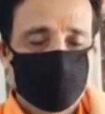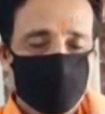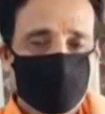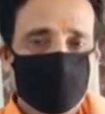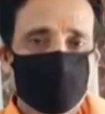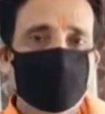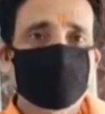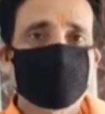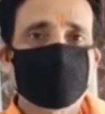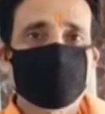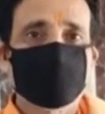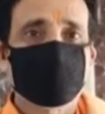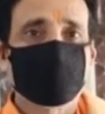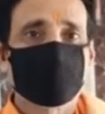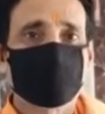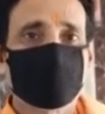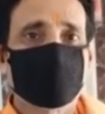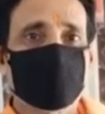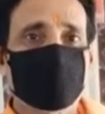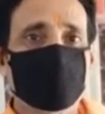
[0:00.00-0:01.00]
निर्देश दिया
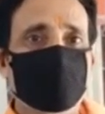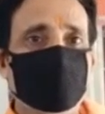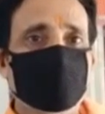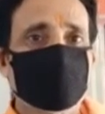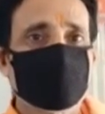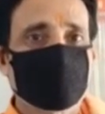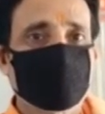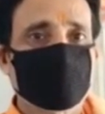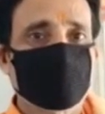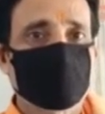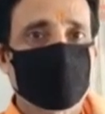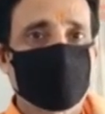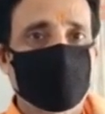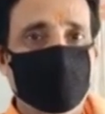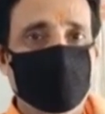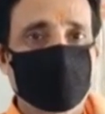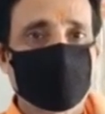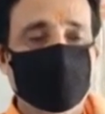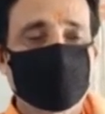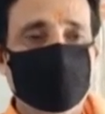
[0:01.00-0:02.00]
गया है
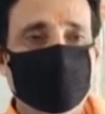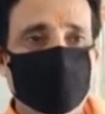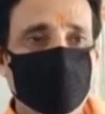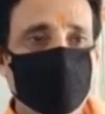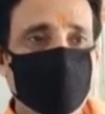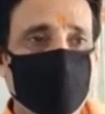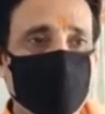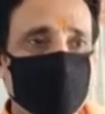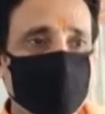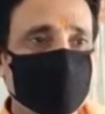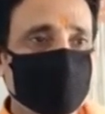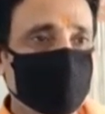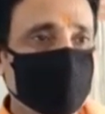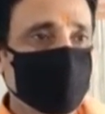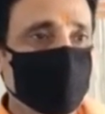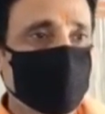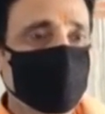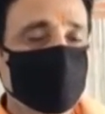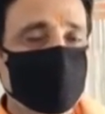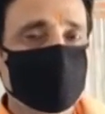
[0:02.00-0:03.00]
आदेश हुआ है
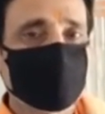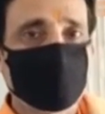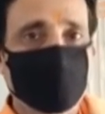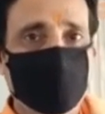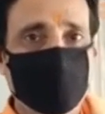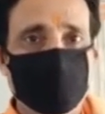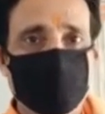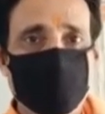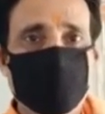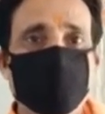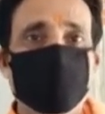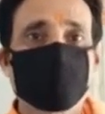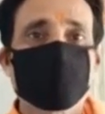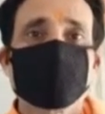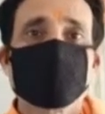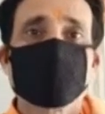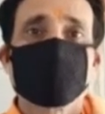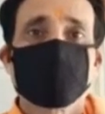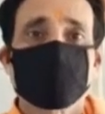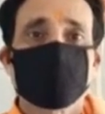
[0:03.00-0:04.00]
सरकार के द्वारा
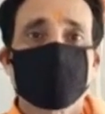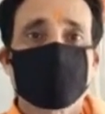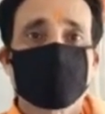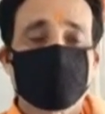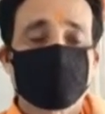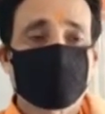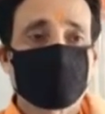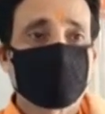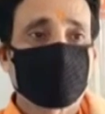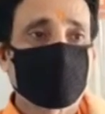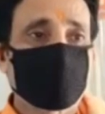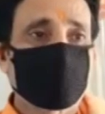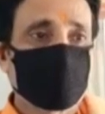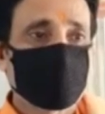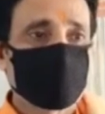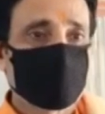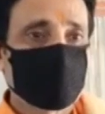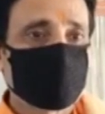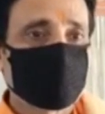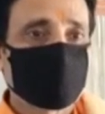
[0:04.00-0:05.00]
केंद्र सरकार
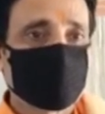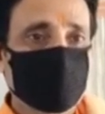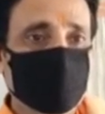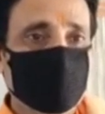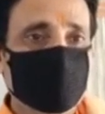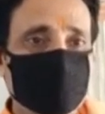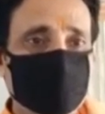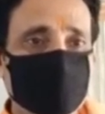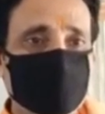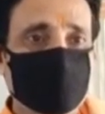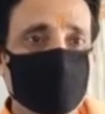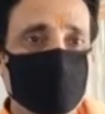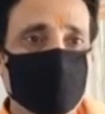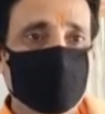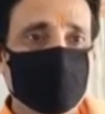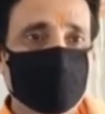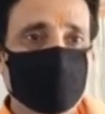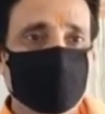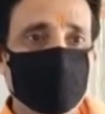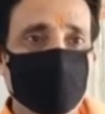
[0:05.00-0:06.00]
और अपने राज्य
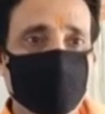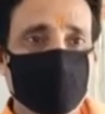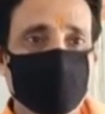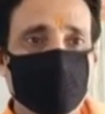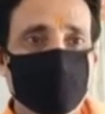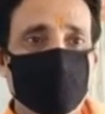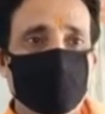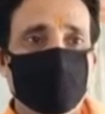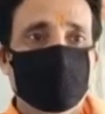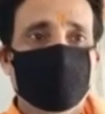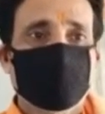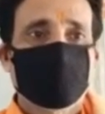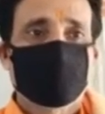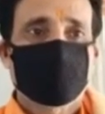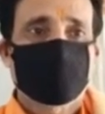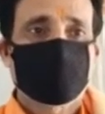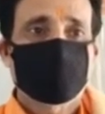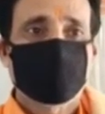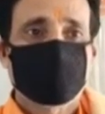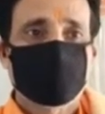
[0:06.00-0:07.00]
सरकार के द्वारा
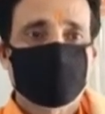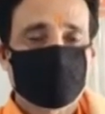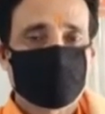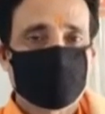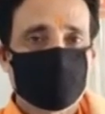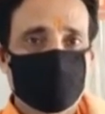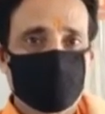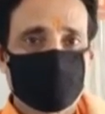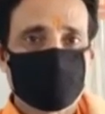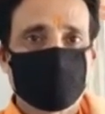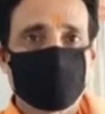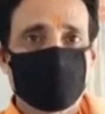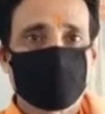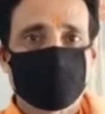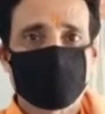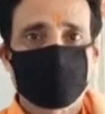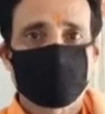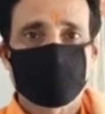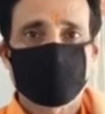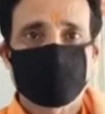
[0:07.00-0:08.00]
कि
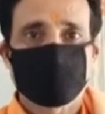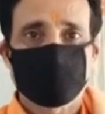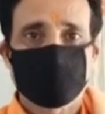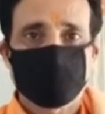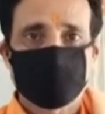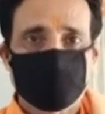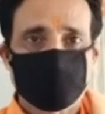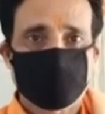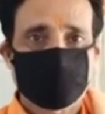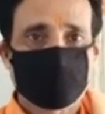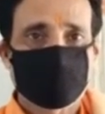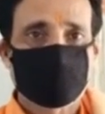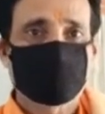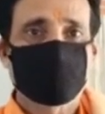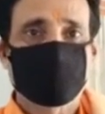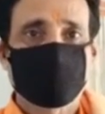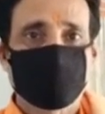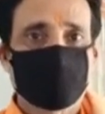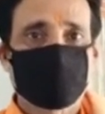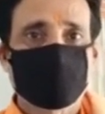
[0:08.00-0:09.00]
दर्शनार्थियों को ना
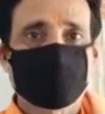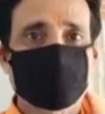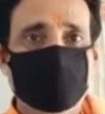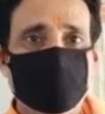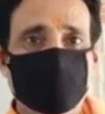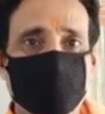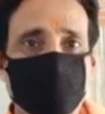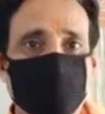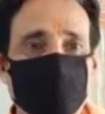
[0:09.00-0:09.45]
आने दिया